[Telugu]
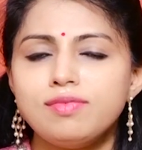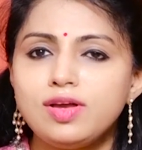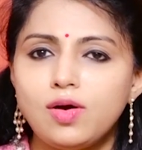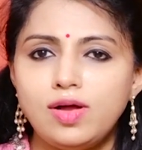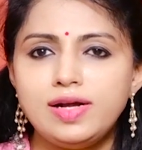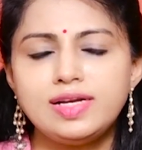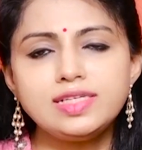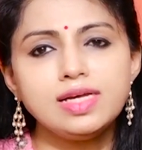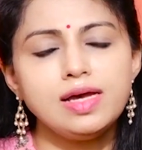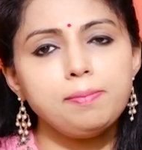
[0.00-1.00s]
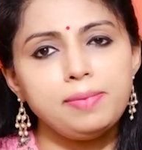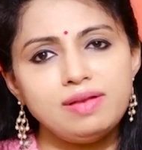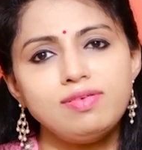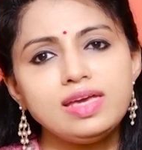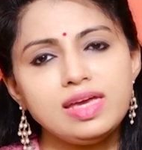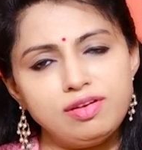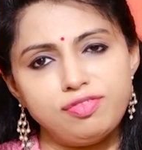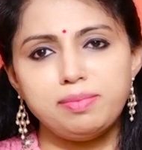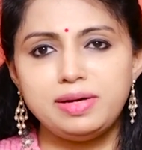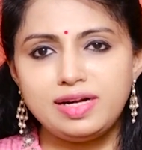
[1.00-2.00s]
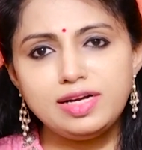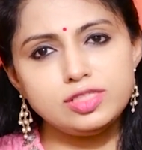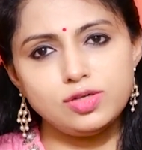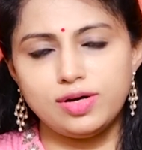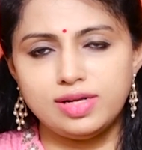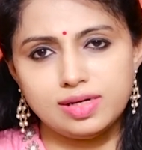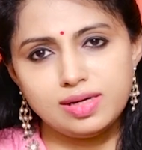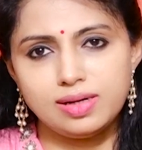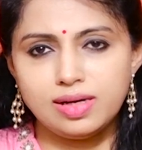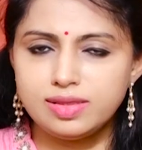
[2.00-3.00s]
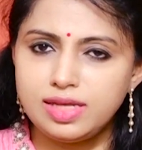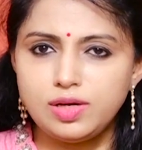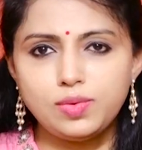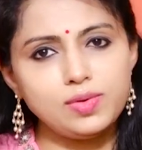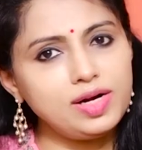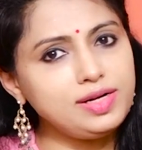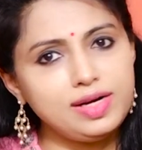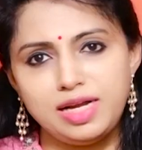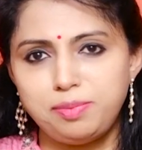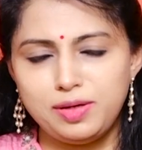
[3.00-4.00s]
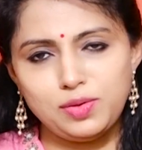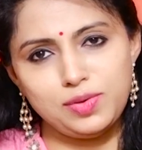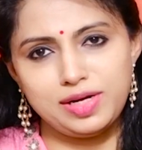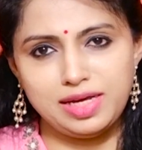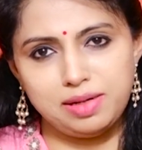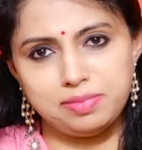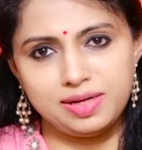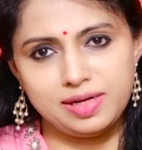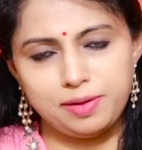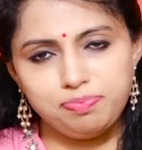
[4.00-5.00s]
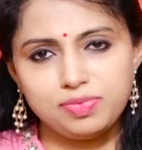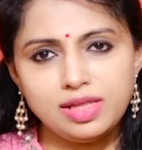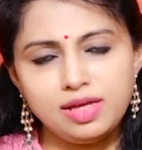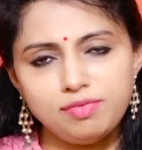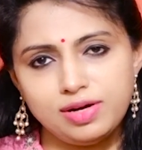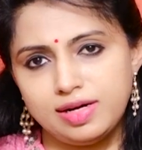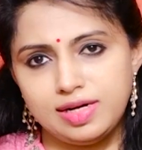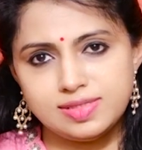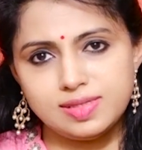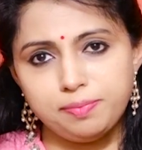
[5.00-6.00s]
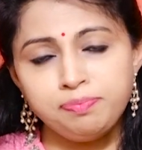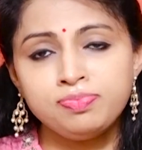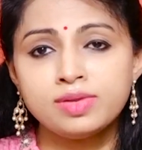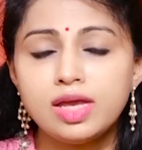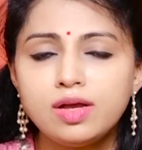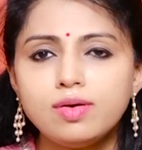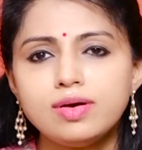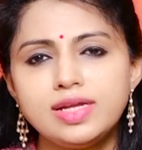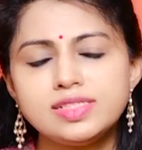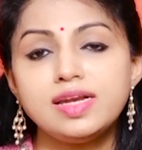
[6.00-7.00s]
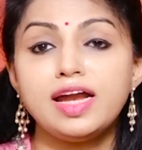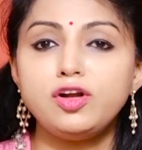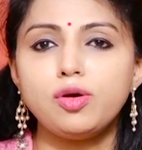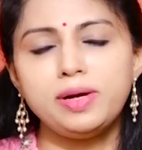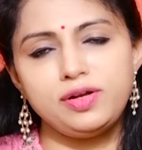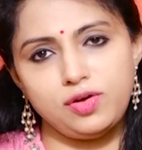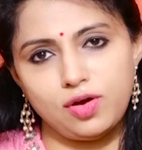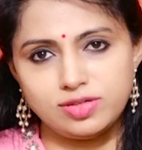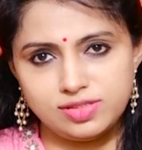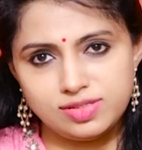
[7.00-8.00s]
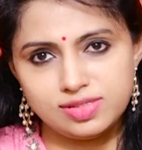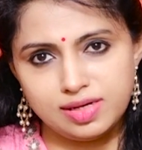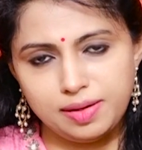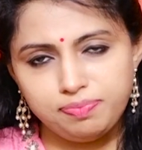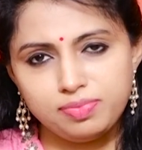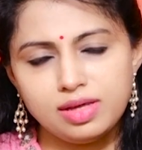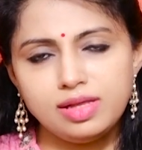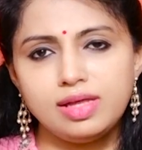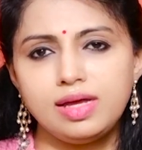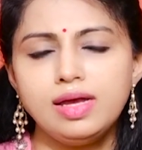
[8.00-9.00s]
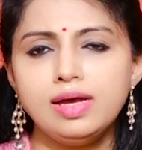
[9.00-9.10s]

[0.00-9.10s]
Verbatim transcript: వి కాల్ ఇట్ అస్ పెల్విక్ ఇన్ఫ్లమేటరీ డిజార్డర్ దీనికి కూడా ట్రీట్మెంట్ ఉంటాయి అన్నమాట ఇది వన్ రీజన్ ఇంకొక రీజన్ ఎండోమెట్రియాసిస్ అని ఇది